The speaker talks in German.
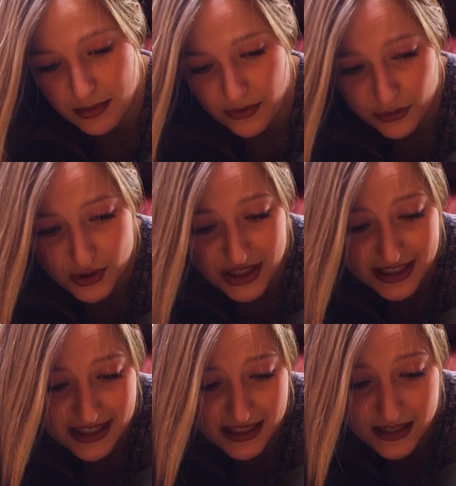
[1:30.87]
Bei mir
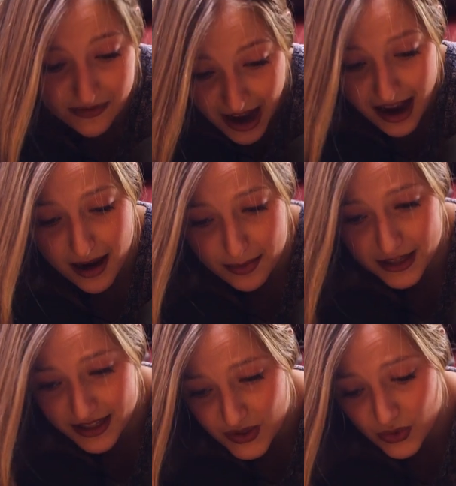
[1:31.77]
funktioniert es zwar,
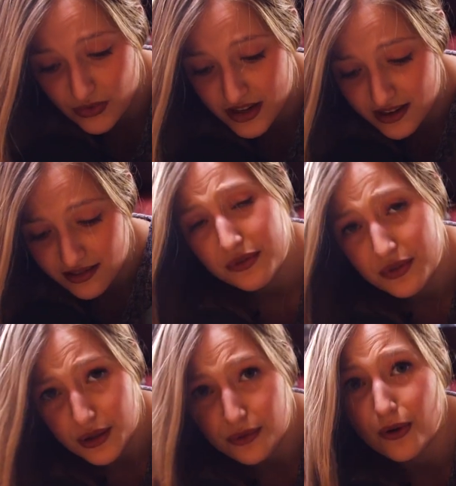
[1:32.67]
aber nicht so wie,
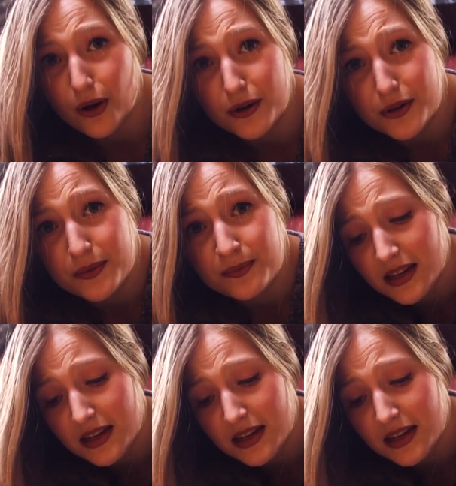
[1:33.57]
wie gewollt.